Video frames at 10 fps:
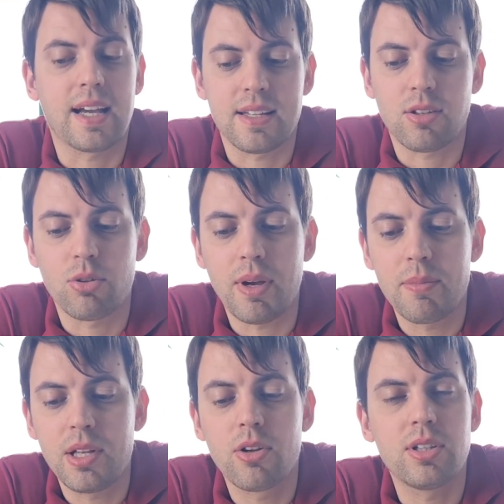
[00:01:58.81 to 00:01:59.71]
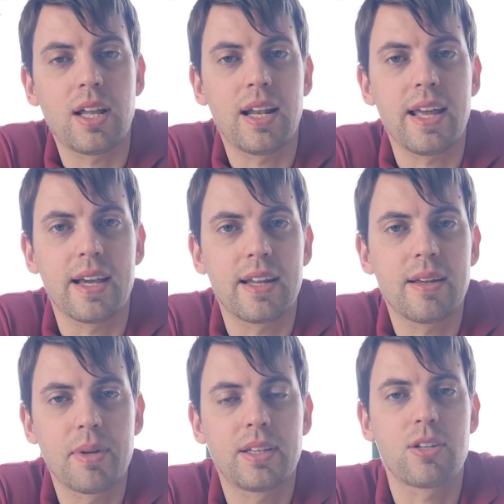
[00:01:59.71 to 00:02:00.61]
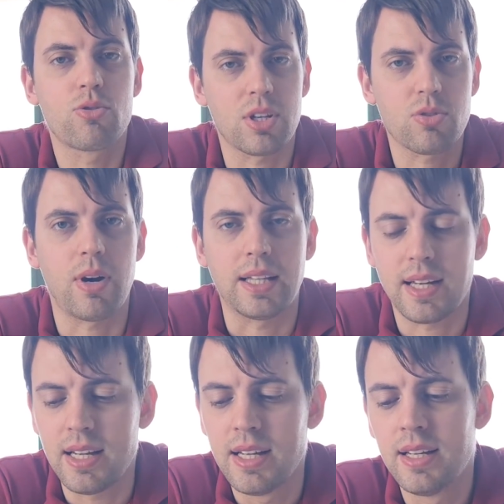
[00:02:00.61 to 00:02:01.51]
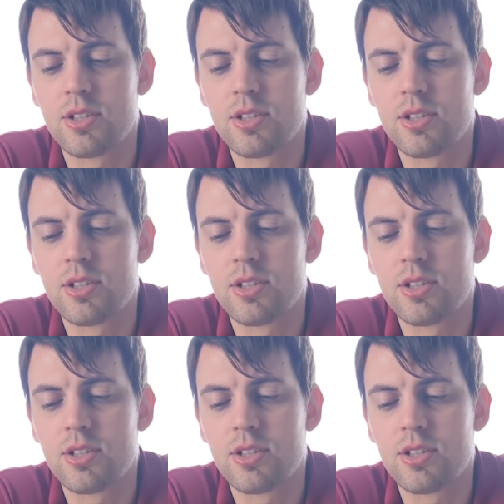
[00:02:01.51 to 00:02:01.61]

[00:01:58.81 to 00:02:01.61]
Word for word: che è stato mai migliore di Allegri, mettere giù la squadra,